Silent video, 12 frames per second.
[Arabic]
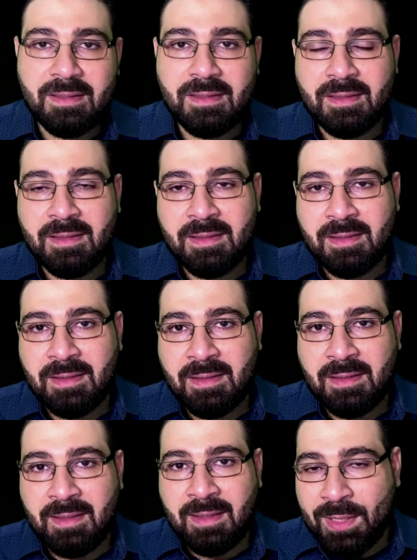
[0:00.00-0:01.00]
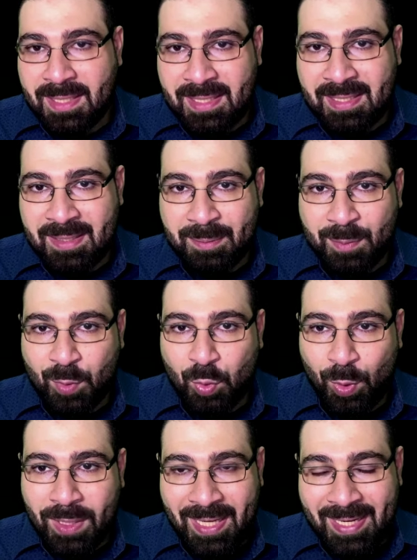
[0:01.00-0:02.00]
آه، عودا على
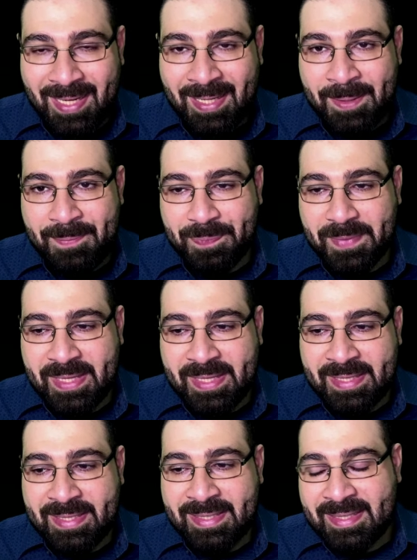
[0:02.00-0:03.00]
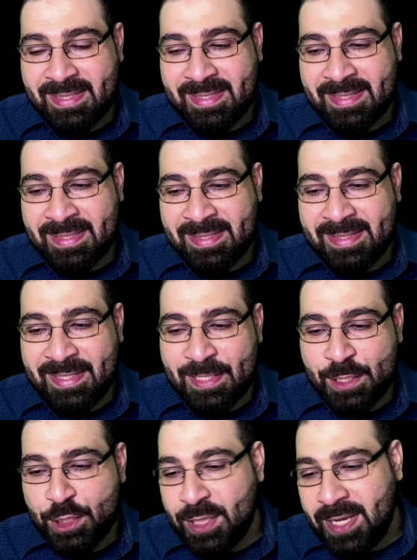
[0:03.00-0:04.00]
موضوع الحلقه آه،
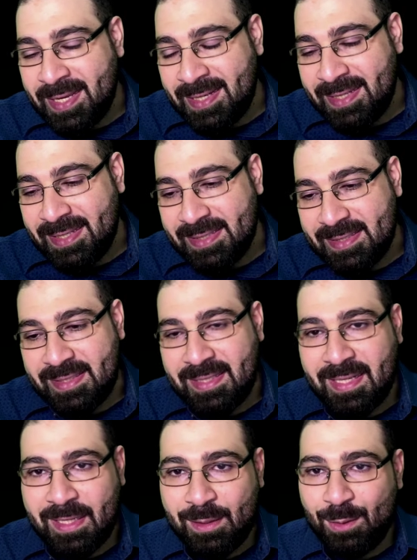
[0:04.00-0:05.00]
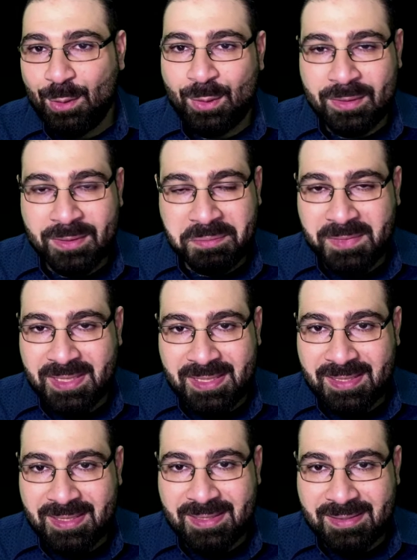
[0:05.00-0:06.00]
الدجال لعله
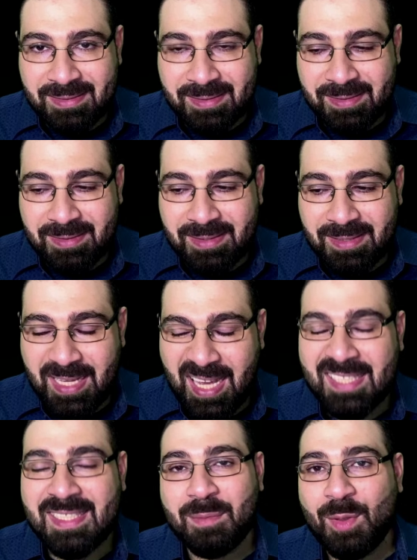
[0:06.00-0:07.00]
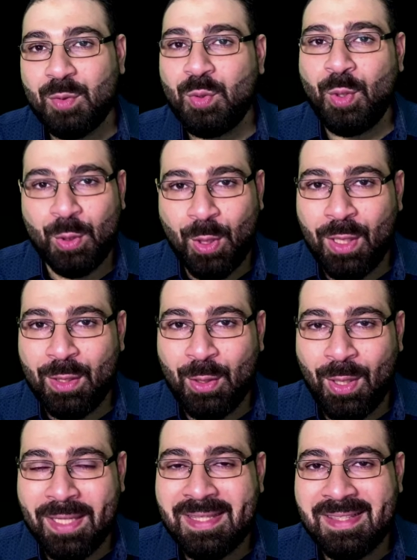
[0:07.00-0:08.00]
يمكن أكثر موضوع
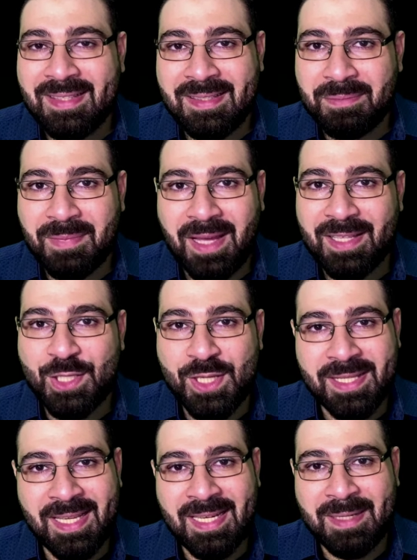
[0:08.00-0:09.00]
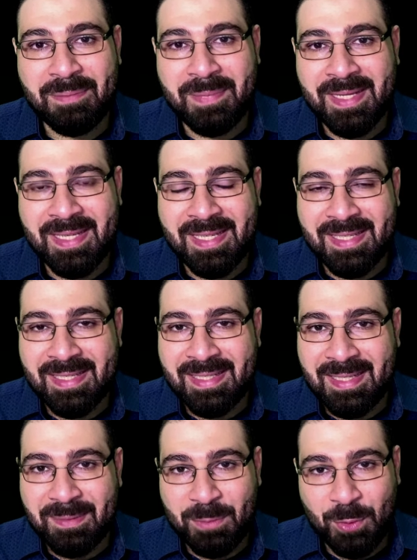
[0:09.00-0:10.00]
يعد محط جدل بين
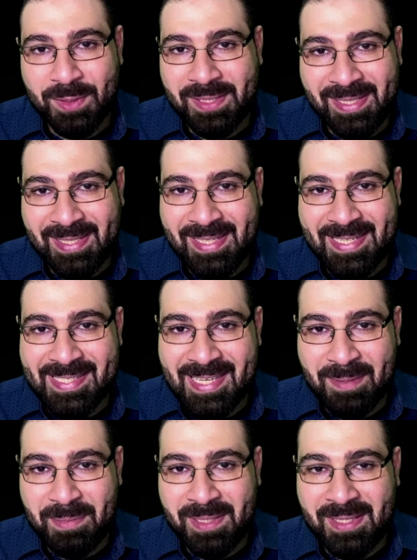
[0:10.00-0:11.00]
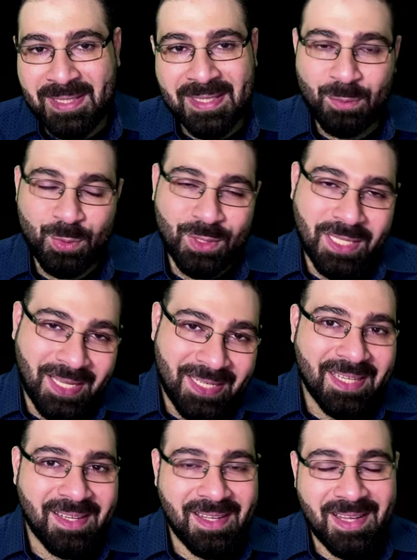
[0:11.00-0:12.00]
المواضيع الإسلامية
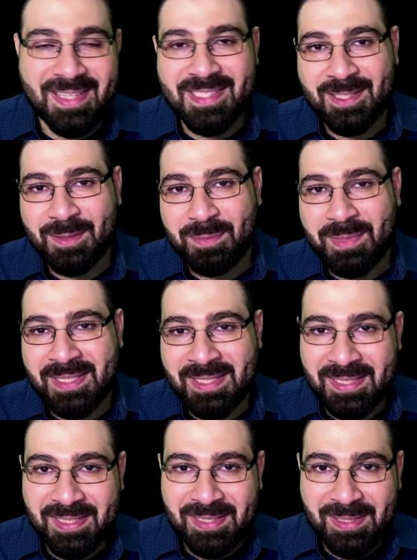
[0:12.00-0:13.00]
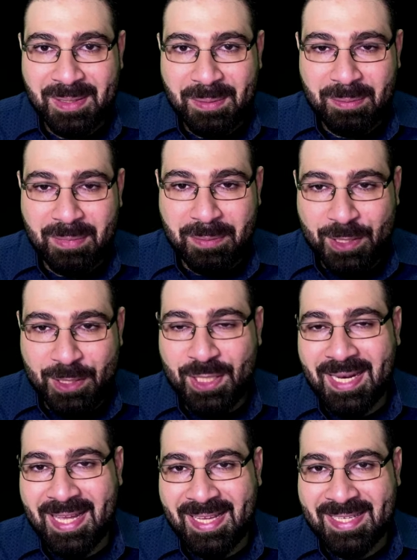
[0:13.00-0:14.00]
المتعلقة حصرا
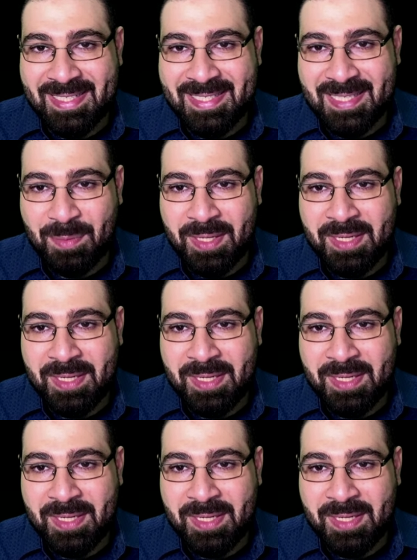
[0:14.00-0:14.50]
بمجال آخر الزمن